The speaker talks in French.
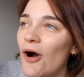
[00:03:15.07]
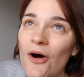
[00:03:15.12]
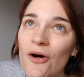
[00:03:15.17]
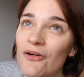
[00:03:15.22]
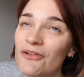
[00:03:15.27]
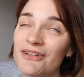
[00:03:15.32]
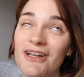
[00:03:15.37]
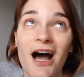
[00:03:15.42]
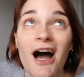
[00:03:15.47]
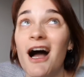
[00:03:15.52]

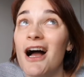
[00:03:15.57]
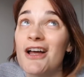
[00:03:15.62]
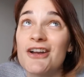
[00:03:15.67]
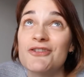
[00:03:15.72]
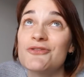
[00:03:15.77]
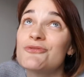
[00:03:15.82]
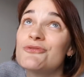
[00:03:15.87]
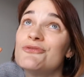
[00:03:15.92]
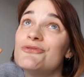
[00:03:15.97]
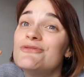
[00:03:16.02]
en
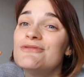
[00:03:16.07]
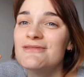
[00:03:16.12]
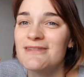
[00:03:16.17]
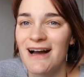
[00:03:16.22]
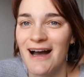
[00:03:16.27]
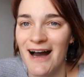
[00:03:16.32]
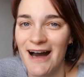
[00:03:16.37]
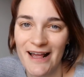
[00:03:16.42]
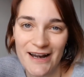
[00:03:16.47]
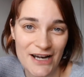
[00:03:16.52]
Harajuku.
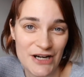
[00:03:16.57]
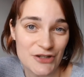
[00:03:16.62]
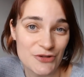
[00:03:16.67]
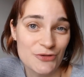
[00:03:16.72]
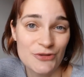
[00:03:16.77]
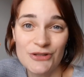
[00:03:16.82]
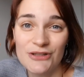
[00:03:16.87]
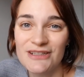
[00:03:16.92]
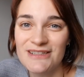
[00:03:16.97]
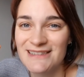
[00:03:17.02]

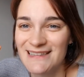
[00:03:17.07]
Harajuku